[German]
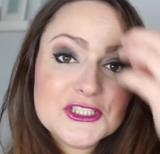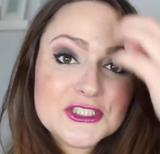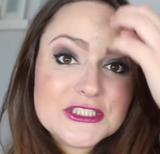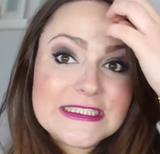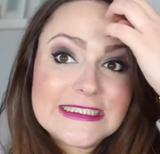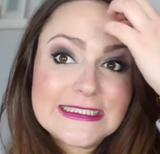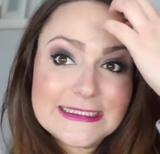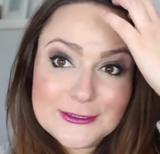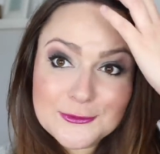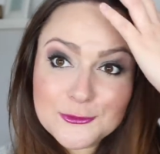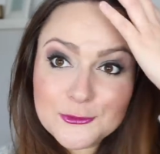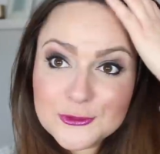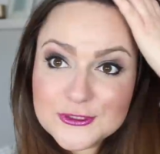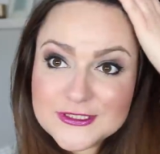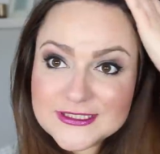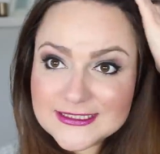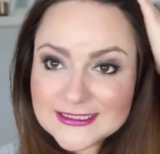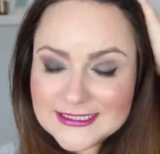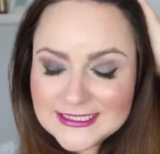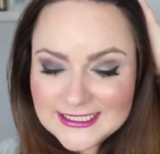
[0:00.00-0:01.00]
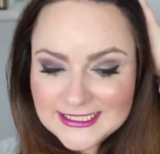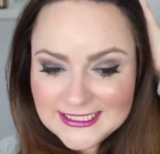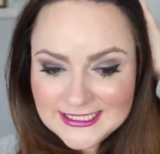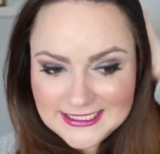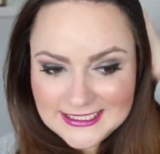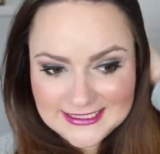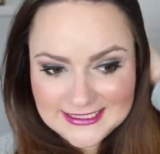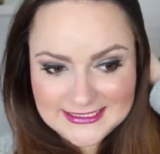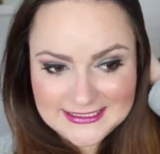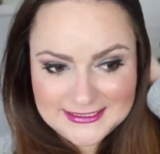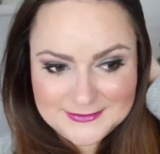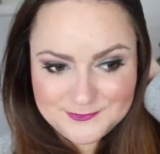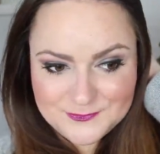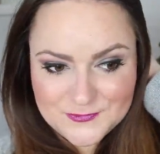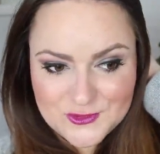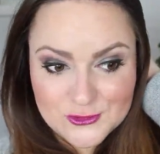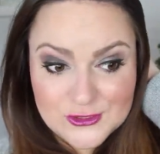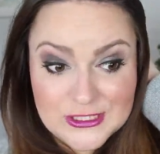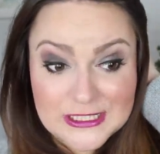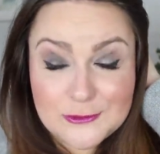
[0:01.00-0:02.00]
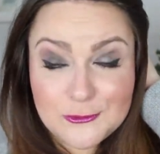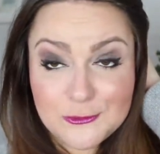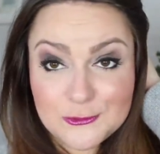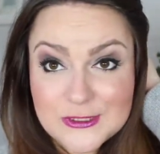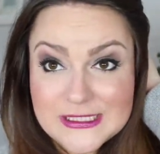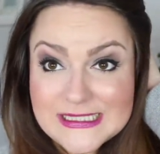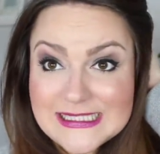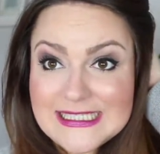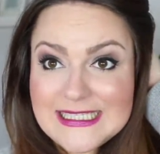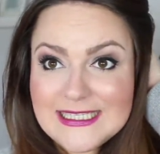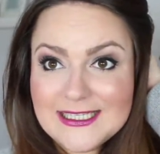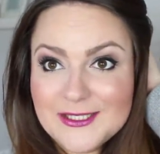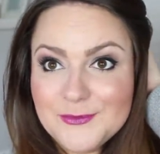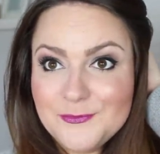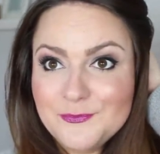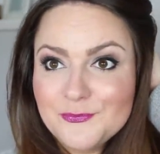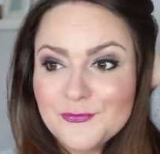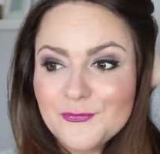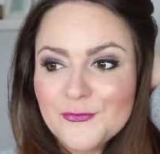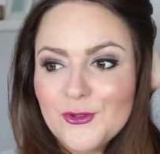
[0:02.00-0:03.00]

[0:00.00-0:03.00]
Schildkröte ähm, zu synchronisieren.